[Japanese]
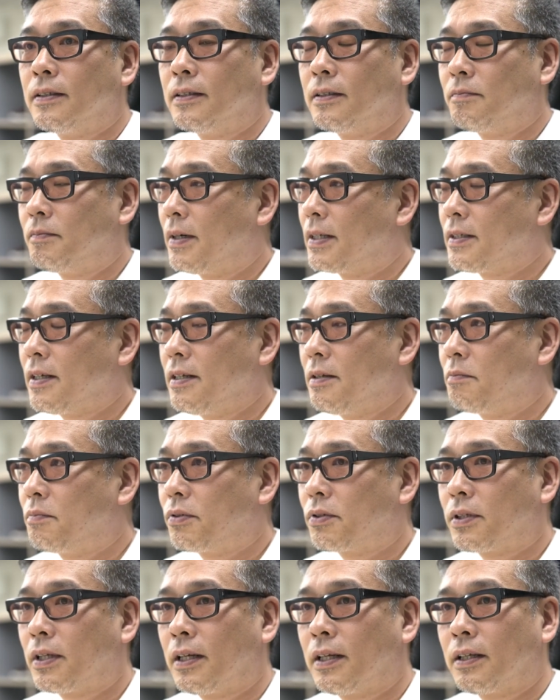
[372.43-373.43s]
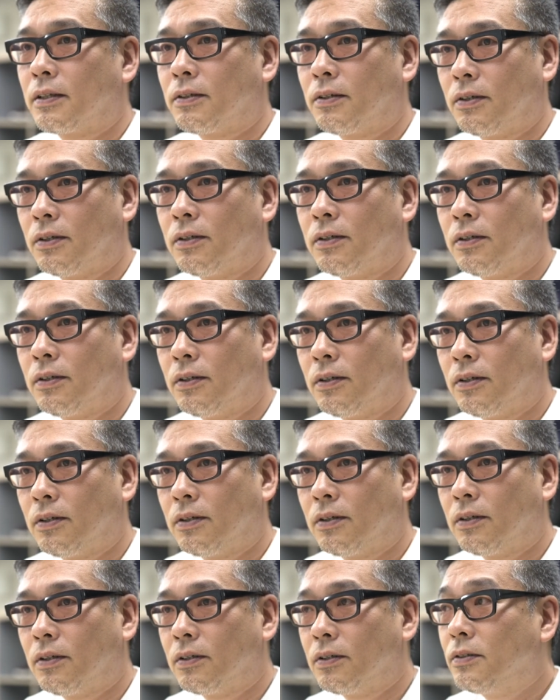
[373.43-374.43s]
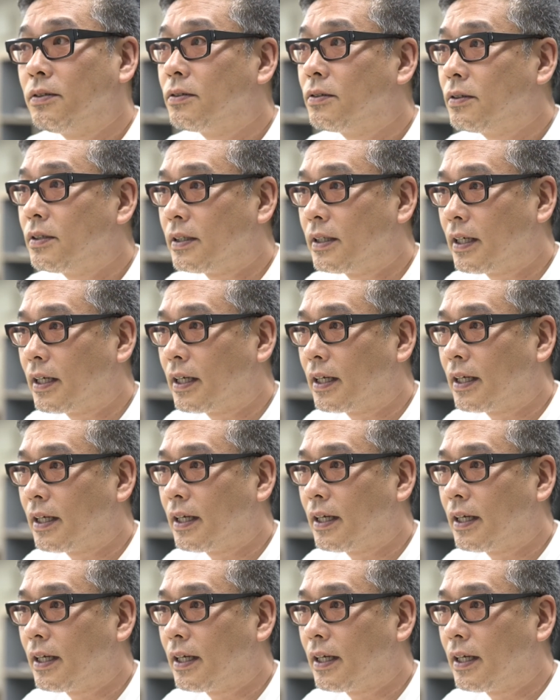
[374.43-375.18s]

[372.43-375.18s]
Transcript: まさにプロだなというふうにね、